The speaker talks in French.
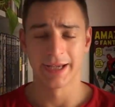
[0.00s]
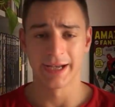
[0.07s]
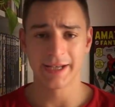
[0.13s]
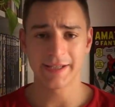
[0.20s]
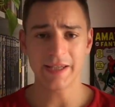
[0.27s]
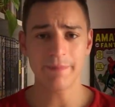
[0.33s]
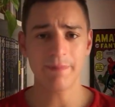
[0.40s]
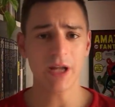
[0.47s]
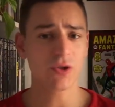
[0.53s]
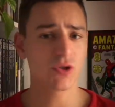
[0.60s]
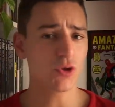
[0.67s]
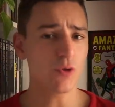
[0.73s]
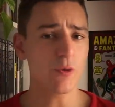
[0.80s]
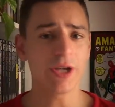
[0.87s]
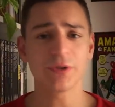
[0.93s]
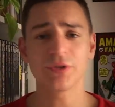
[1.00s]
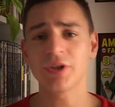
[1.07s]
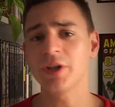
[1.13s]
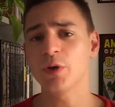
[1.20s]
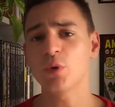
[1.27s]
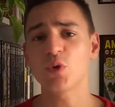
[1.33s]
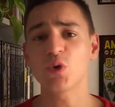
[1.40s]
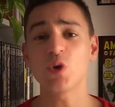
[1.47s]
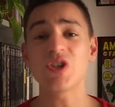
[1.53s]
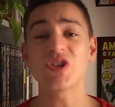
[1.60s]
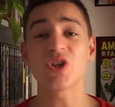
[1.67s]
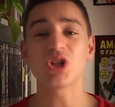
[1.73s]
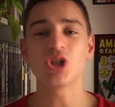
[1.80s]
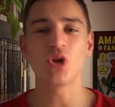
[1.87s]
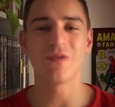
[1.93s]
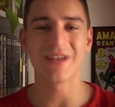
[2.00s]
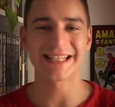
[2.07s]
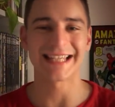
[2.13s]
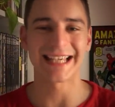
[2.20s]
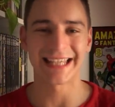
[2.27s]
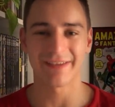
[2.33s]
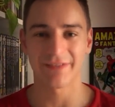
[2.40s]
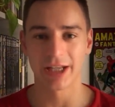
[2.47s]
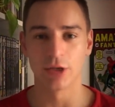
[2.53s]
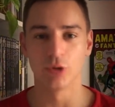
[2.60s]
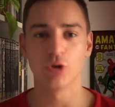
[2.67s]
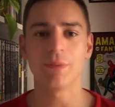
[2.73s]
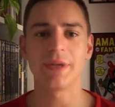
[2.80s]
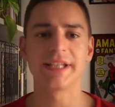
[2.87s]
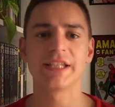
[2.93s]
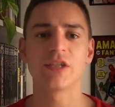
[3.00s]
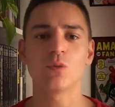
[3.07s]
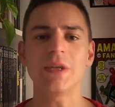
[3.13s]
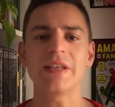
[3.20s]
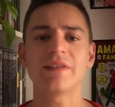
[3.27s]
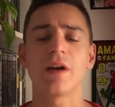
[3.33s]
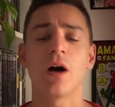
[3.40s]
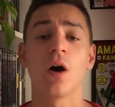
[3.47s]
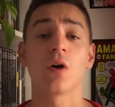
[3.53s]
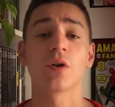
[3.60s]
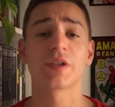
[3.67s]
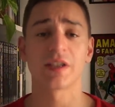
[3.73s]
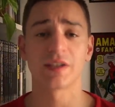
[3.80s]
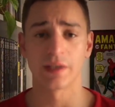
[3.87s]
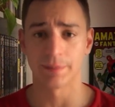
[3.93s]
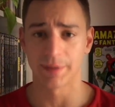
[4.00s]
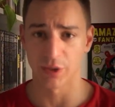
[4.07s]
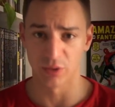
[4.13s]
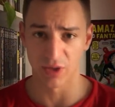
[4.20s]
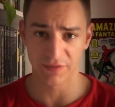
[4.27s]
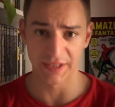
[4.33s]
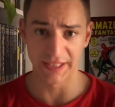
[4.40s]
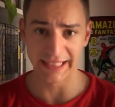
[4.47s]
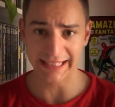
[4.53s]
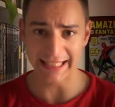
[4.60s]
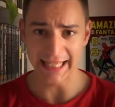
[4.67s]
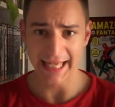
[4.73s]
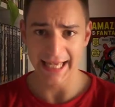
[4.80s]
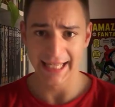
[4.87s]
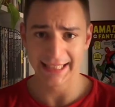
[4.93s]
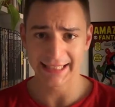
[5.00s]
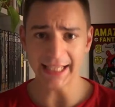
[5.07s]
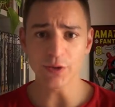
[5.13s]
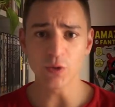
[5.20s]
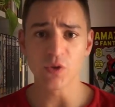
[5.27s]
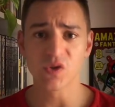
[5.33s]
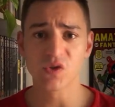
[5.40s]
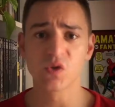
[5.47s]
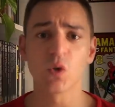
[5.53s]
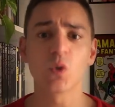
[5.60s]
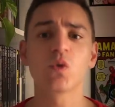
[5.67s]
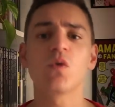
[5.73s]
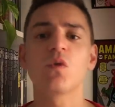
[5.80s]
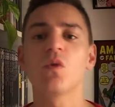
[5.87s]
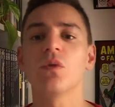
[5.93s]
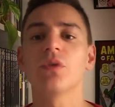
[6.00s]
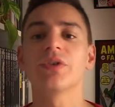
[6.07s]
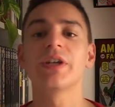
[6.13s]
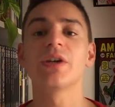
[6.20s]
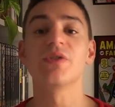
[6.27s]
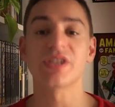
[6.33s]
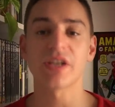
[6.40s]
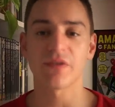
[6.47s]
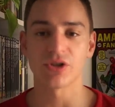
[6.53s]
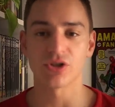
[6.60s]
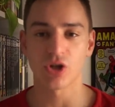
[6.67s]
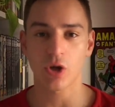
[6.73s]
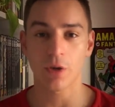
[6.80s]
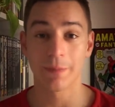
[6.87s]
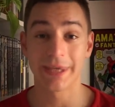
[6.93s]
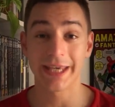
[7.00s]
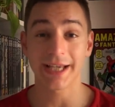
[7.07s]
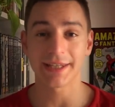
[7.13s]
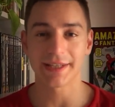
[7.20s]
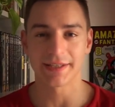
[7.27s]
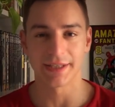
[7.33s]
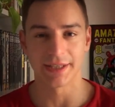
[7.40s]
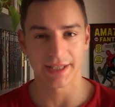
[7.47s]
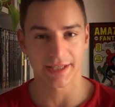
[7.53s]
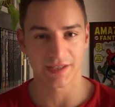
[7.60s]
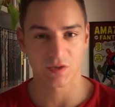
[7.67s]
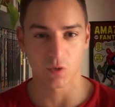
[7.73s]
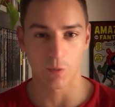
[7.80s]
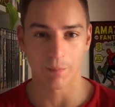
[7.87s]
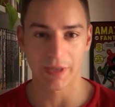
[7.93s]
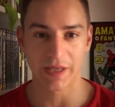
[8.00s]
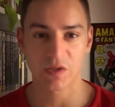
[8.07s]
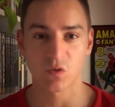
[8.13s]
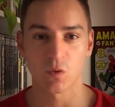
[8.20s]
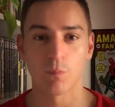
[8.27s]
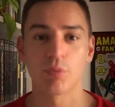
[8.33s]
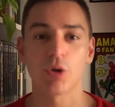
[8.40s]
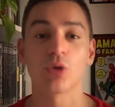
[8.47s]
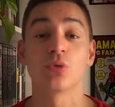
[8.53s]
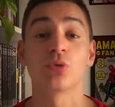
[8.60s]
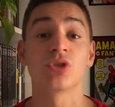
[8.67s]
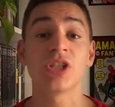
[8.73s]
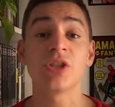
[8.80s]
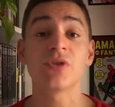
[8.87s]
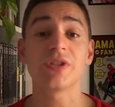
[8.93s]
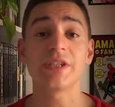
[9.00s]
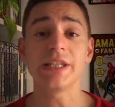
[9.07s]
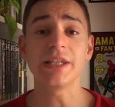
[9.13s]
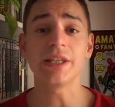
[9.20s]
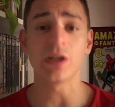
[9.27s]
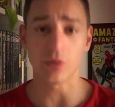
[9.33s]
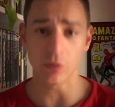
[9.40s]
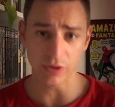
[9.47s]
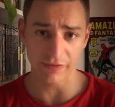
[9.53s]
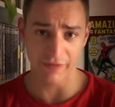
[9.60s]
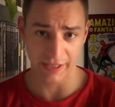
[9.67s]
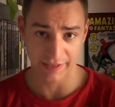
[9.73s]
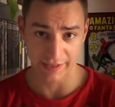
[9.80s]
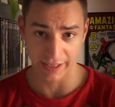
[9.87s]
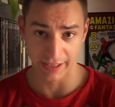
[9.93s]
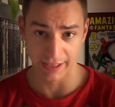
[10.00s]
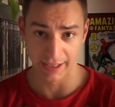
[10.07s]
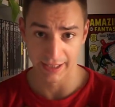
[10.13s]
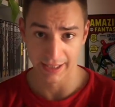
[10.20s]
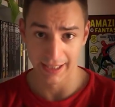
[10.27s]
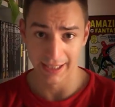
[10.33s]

Réalisé par Joe et Anthony Russo et sorti le 25 avril 2018, en quête des pierres de l'infinité, Thanos se retrouve confronté aux Avengers bien décidés à stopper son plan de génocide universel.